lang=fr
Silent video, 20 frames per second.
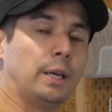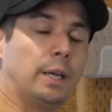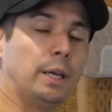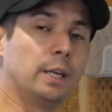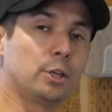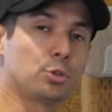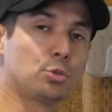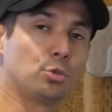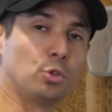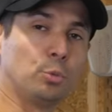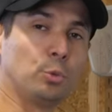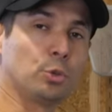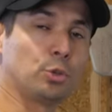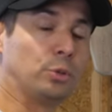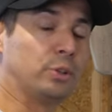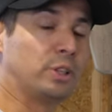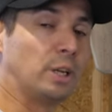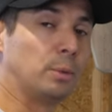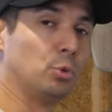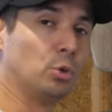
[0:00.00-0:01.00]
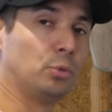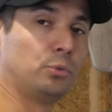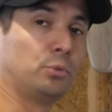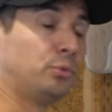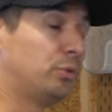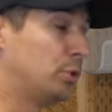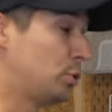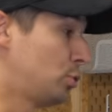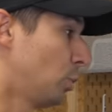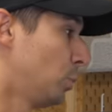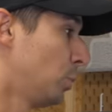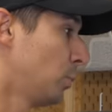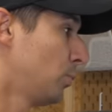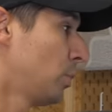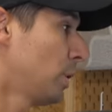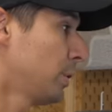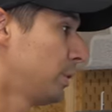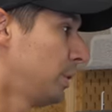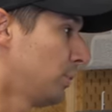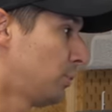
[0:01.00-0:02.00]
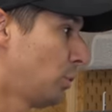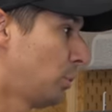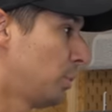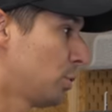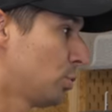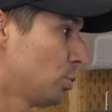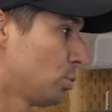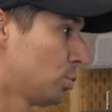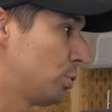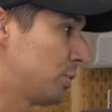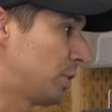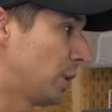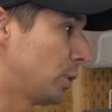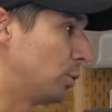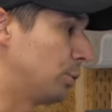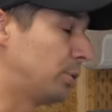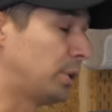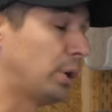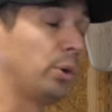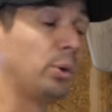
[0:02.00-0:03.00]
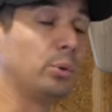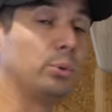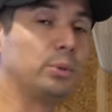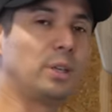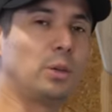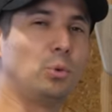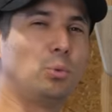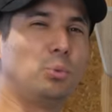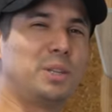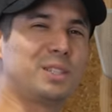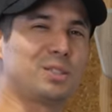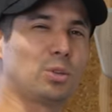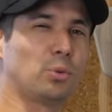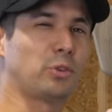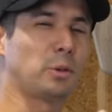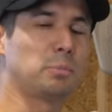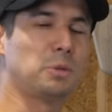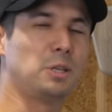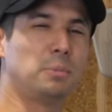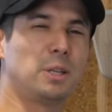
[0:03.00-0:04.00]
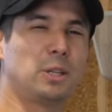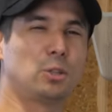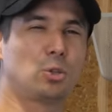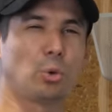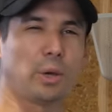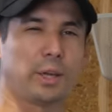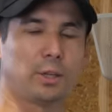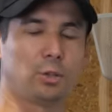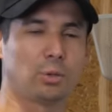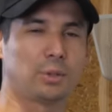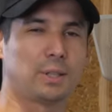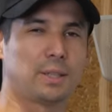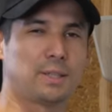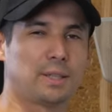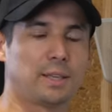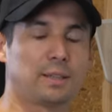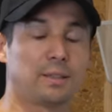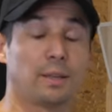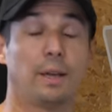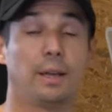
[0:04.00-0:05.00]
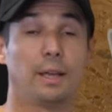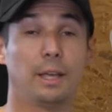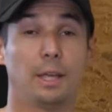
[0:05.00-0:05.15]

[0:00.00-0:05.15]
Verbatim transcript: Et là justement dans le tableau, vous devez sûrement voir une information juste à côté une noté 820 mm correcteur d'assiette.